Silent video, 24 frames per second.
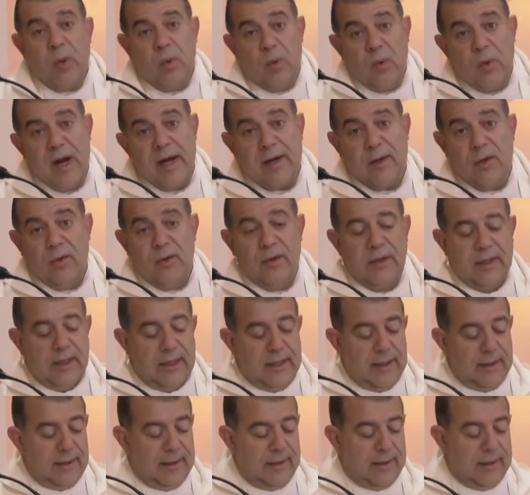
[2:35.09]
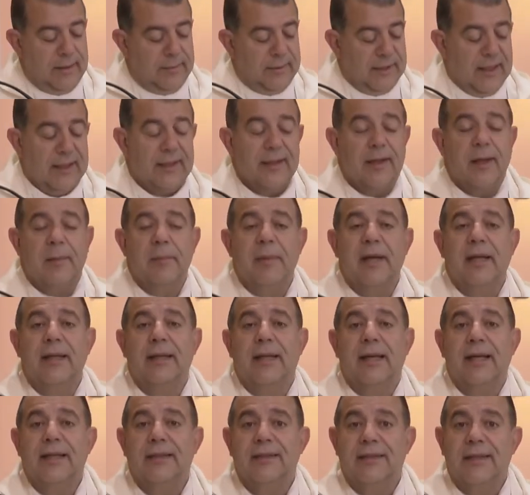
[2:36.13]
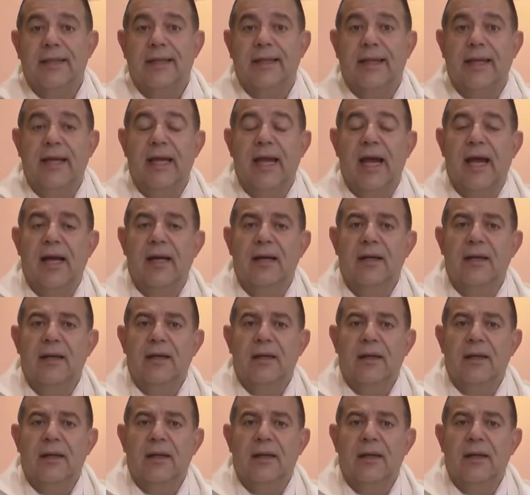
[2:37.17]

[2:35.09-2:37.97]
un lugar donde evidentemente asistía